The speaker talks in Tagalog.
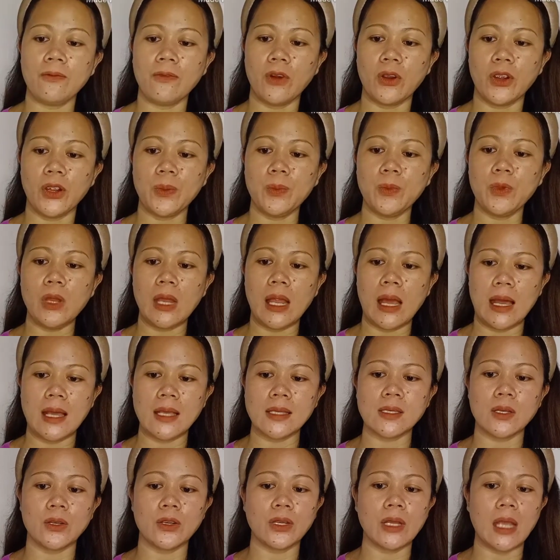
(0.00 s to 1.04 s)

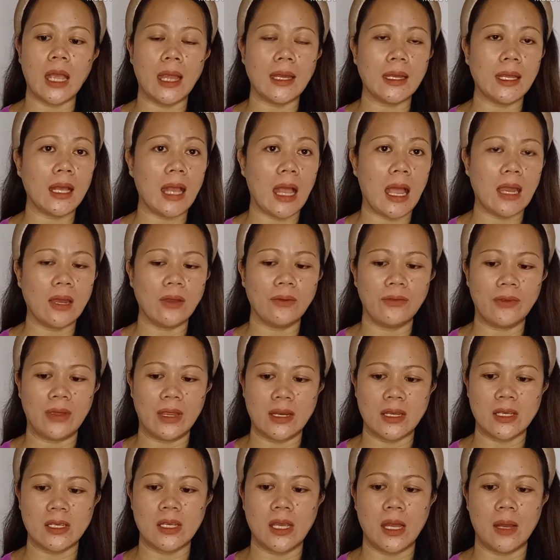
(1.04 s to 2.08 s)
Formulas Organic Aloe
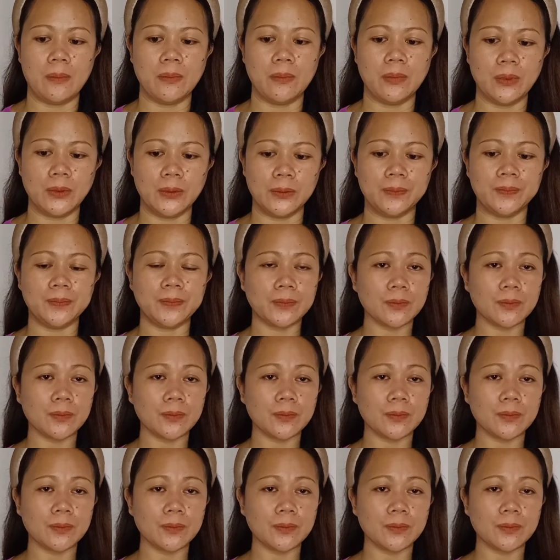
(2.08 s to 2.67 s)
Vera Shampoo.